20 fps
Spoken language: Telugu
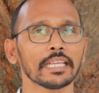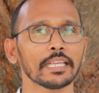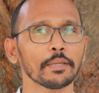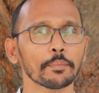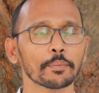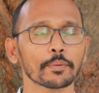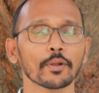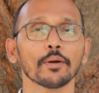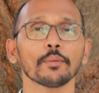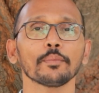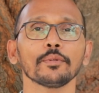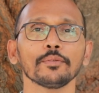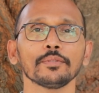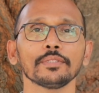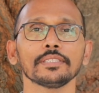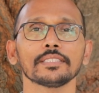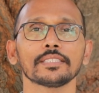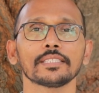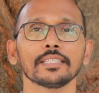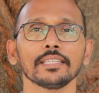ఈ ప్రాబ్లం
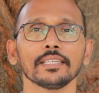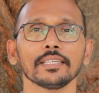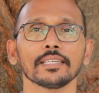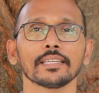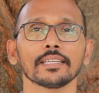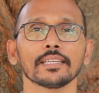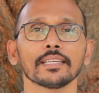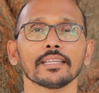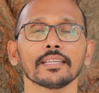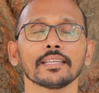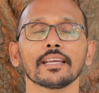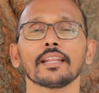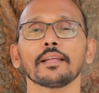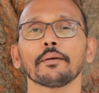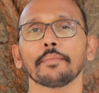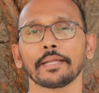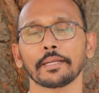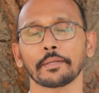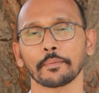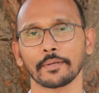నుంచి ఎలా
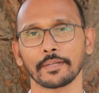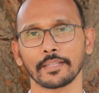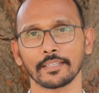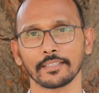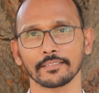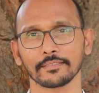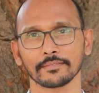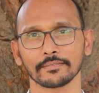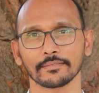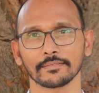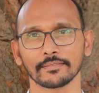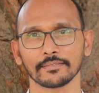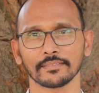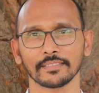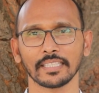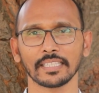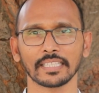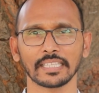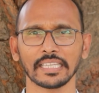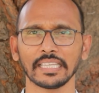బయటపడాలి
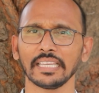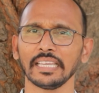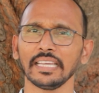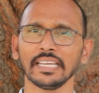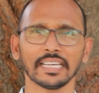దానికి